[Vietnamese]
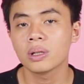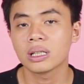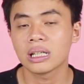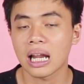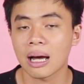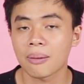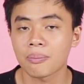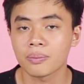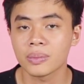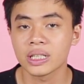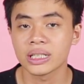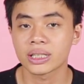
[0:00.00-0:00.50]

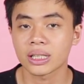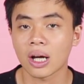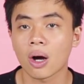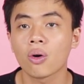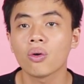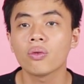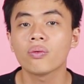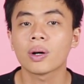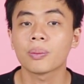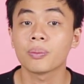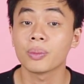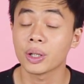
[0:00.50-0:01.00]
15,
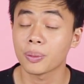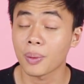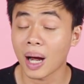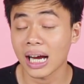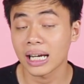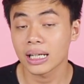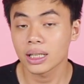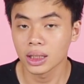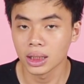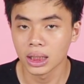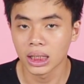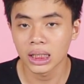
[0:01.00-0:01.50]
16 và
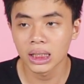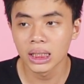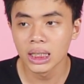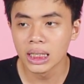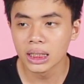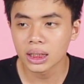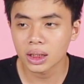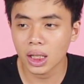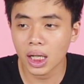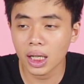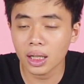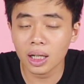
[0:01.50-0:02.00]
17 nữa
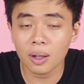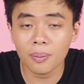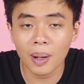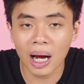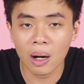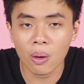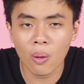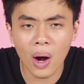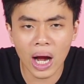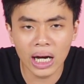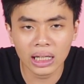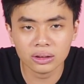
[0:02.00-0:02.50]
cho nên các
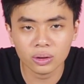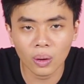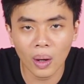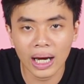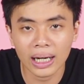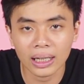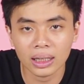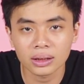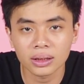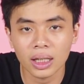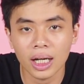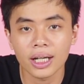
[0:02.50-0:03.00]
bạn hoàn
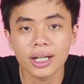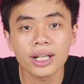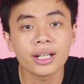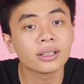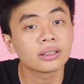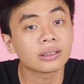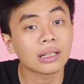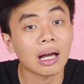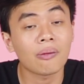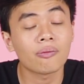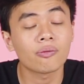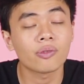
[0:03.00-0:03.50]
toàn có thể
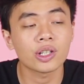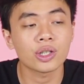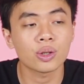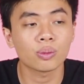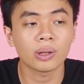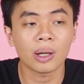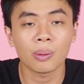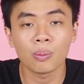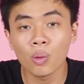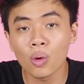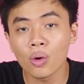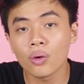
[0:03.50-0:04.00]
yên tâm và
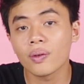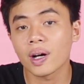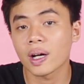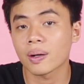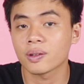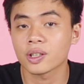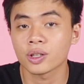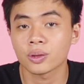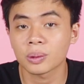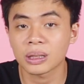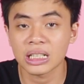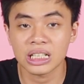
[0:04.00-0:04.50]
chúng ta mua về
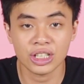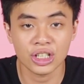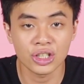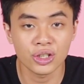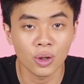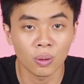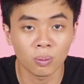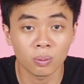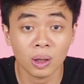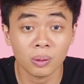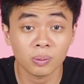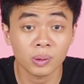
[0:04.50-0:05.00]
và chúng ta sử
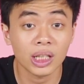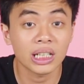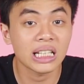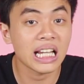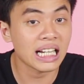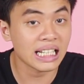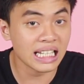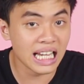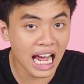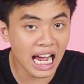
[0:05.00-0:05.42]
dụng trong thời gian